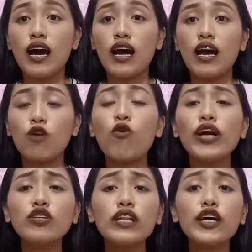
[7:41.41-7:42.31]
uh, kung
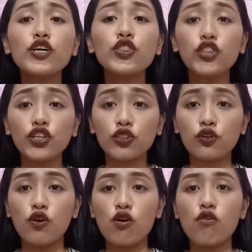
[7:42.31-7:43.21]
ano lang yung thought
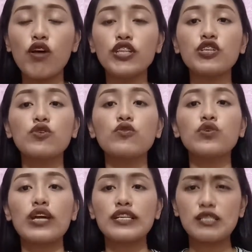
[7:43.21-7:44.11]
ko, kung ano yung
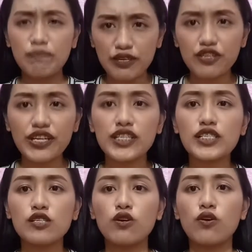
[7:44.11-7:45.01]

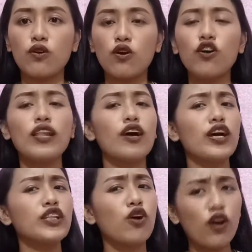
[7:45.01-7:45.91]
experience ko, all
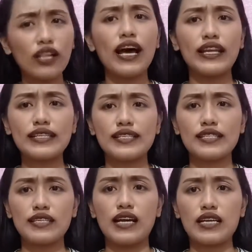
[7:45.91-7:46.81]
and all
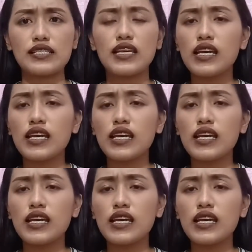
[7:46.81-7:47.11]
honesty guys.